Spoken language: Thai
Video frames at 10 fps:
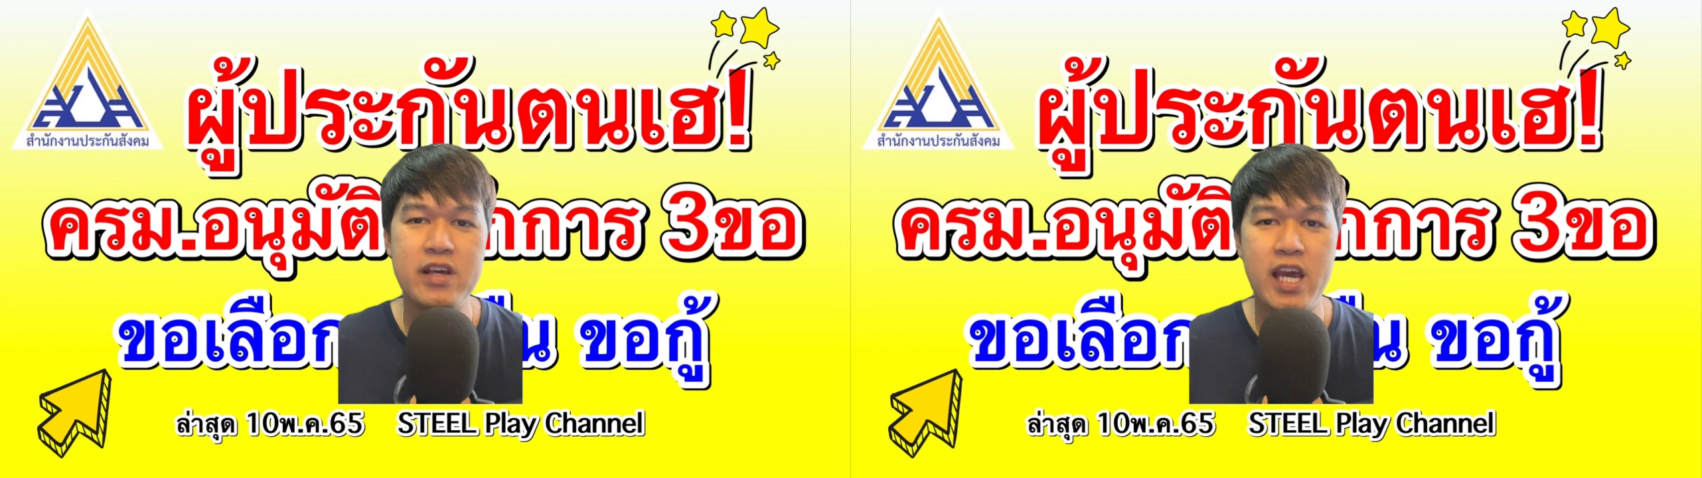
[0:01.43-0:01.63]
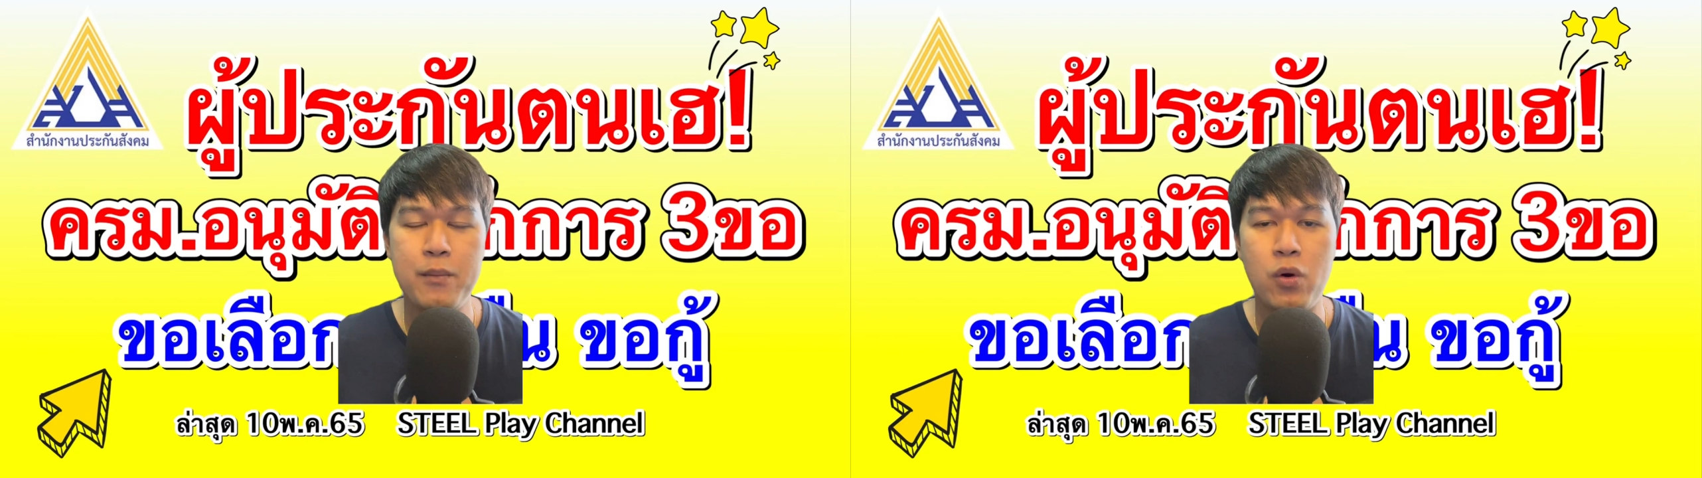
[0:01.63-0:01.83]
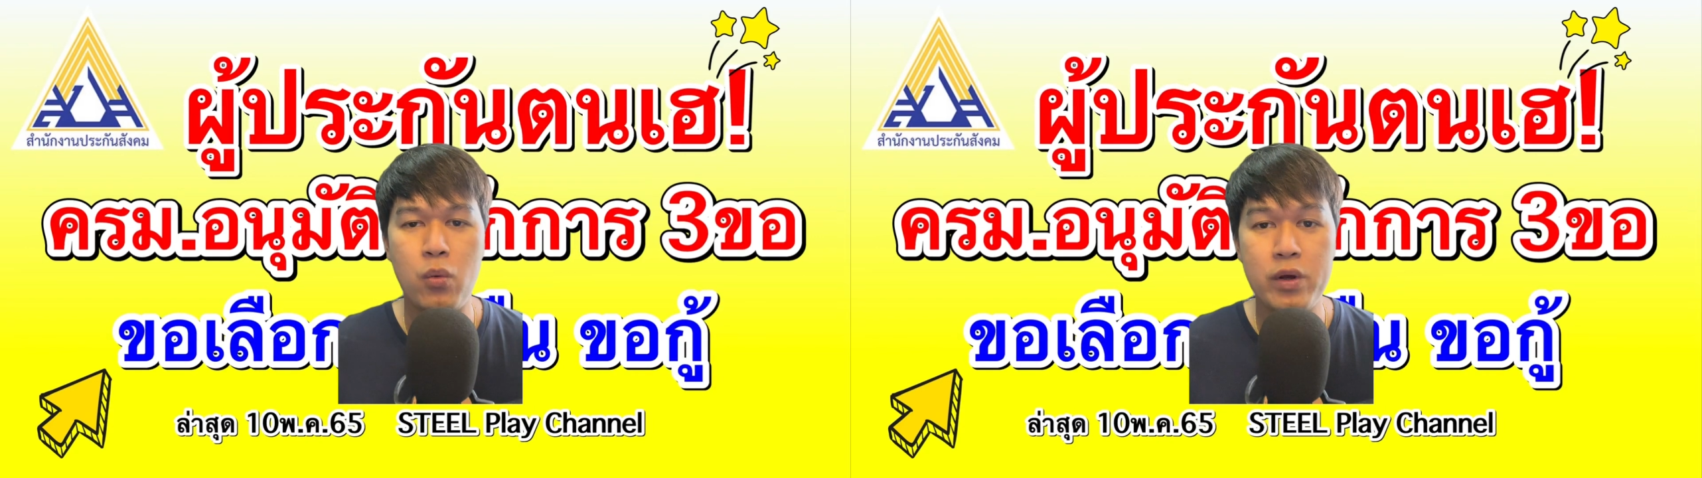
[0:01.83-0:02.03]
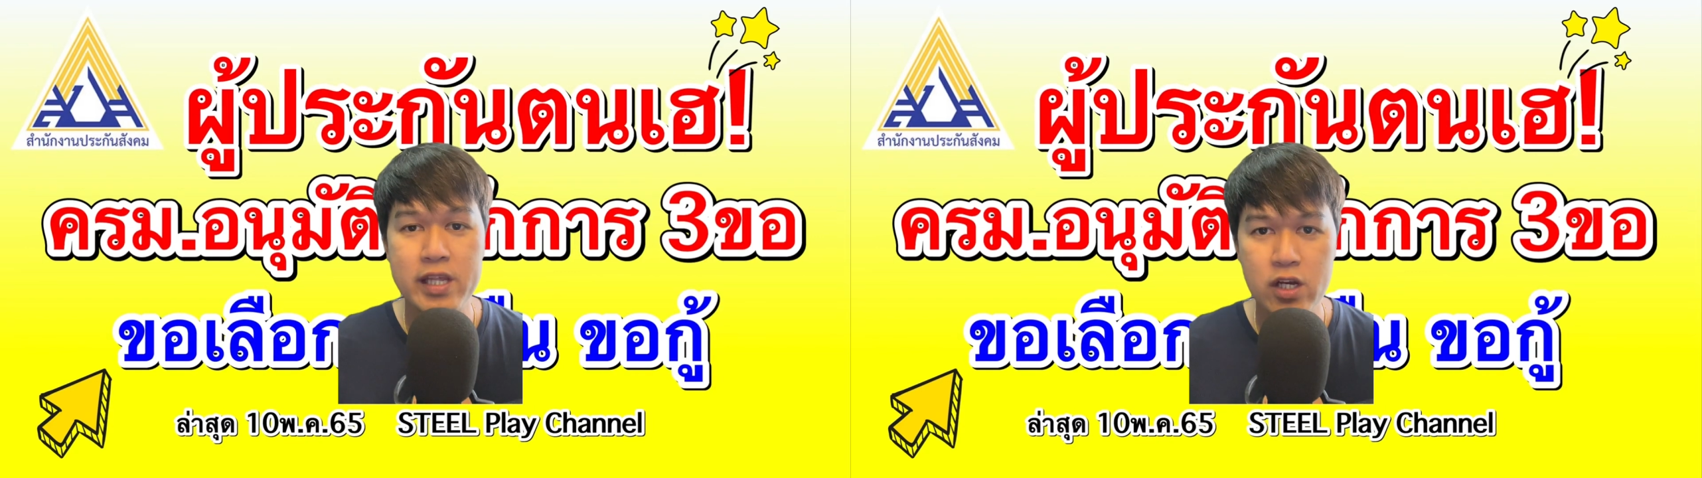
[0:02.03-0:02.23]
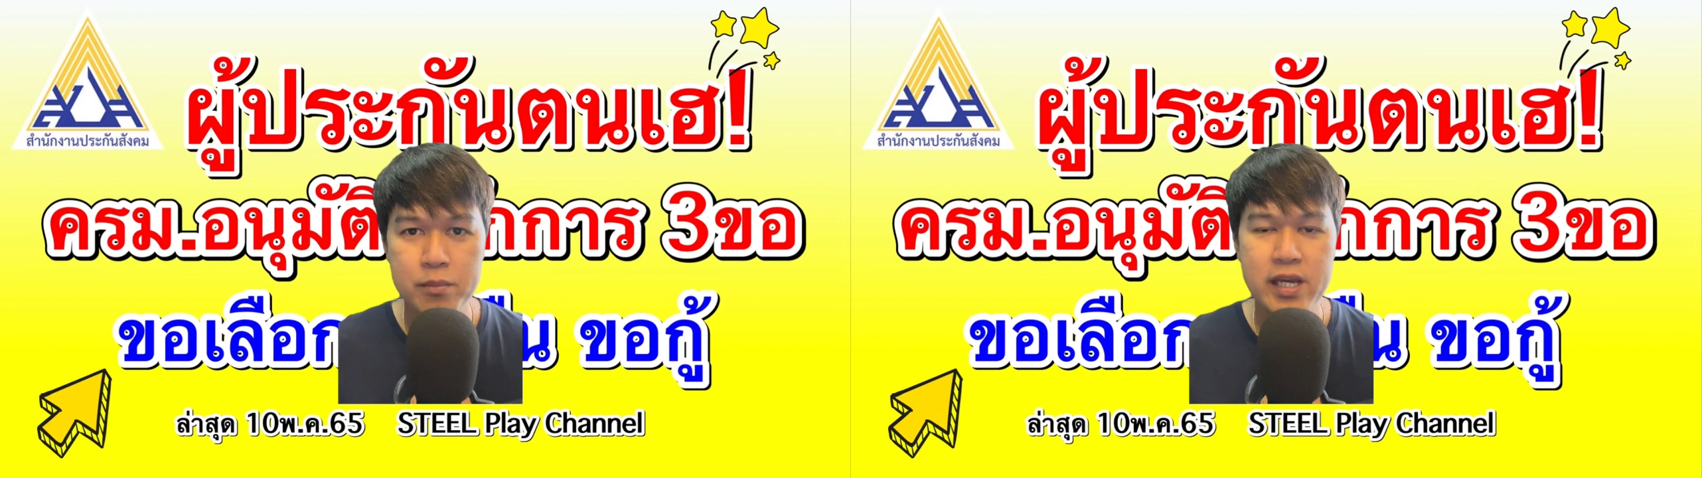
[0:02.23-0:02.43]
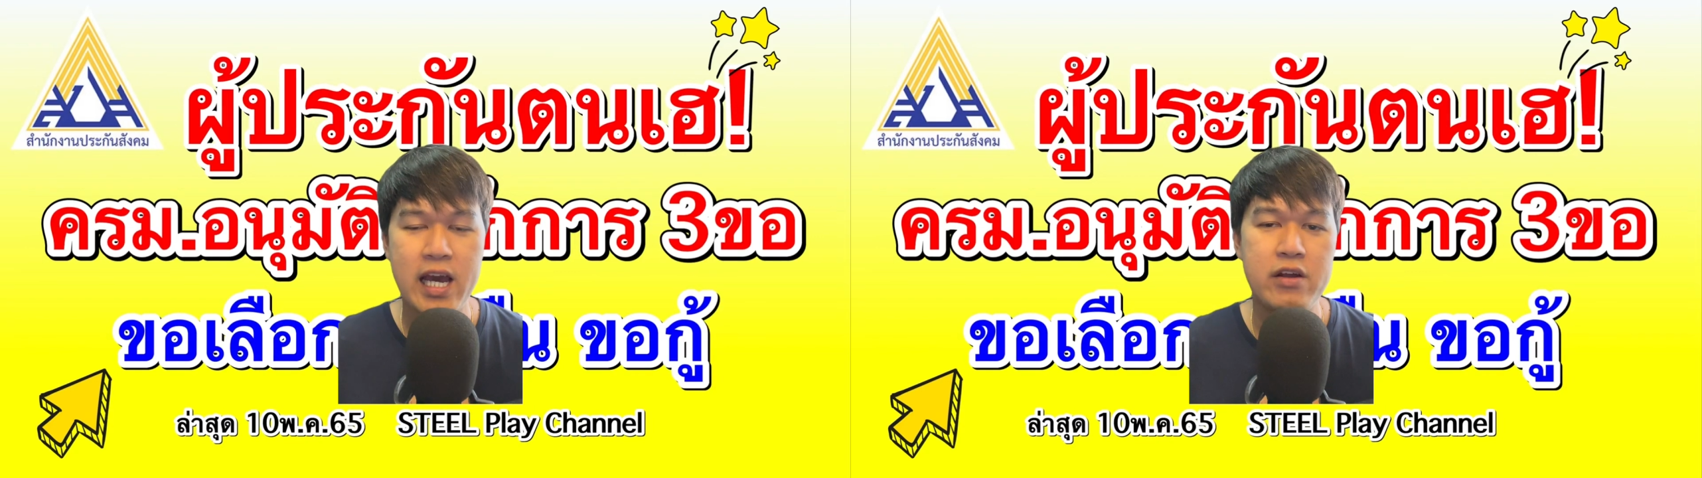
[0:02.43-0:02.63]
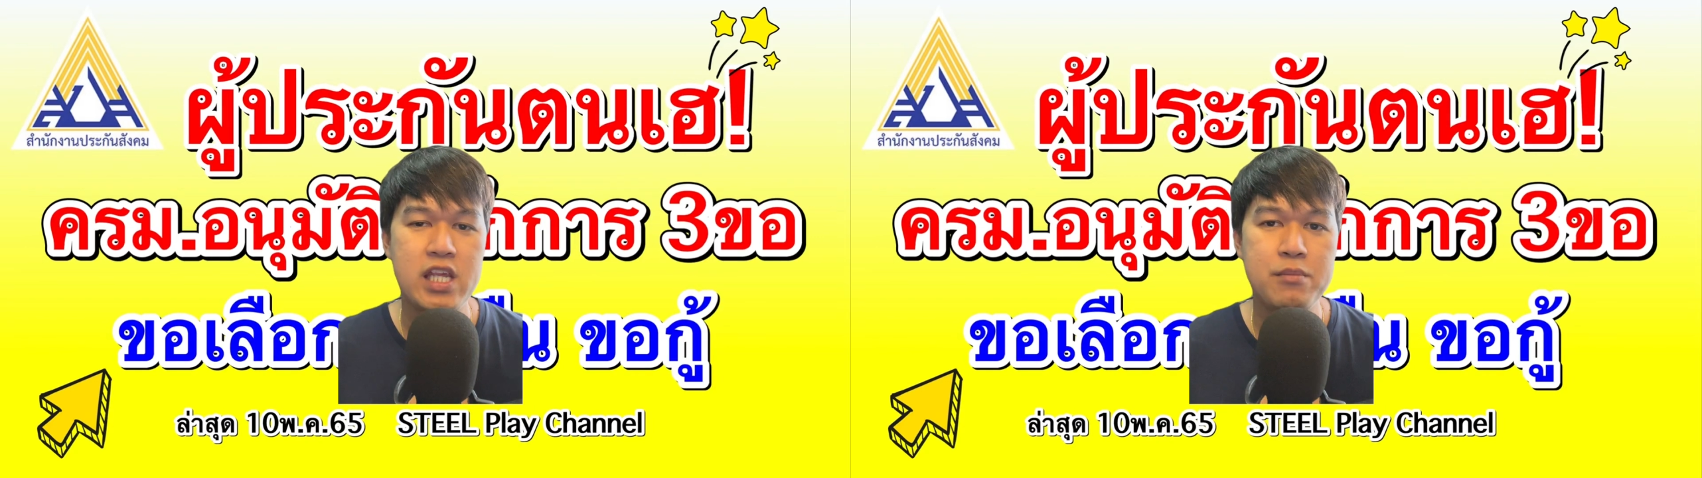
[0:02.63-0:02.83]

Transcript: นะครับผมวันนี้ก็มีข่าวดี